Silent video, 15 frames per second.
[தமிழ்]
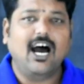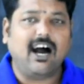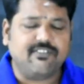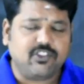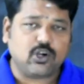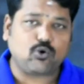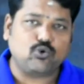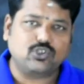
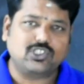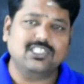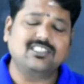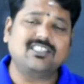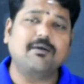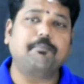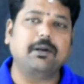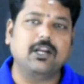அந்த
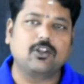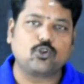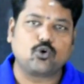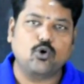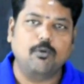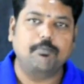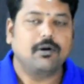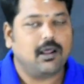கொஸ்டின்ஸ் எப்படி
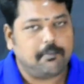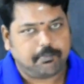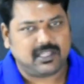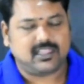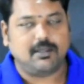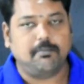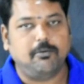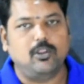எடுத்துருக்கோம் அப்படின்னா
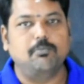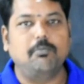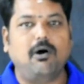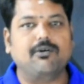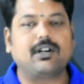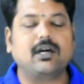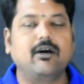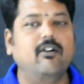பத்தொன்பது
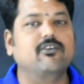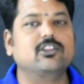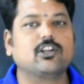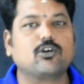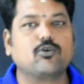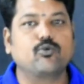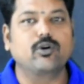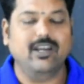மாவட்டங்களில்
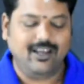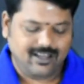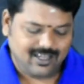வந்திருக்கக்கூடிய